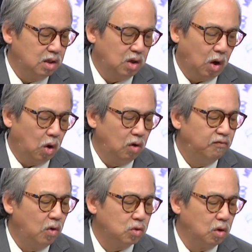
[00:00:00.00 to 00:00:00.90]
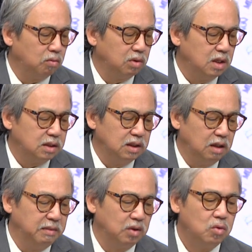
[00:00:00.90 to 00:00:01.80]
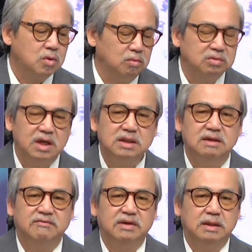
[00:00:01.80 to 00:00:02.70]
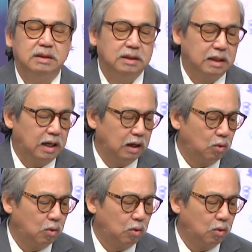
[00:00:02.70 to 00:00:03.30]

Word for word: khổ vô cùng đời mình cuối cùng chết là vì à,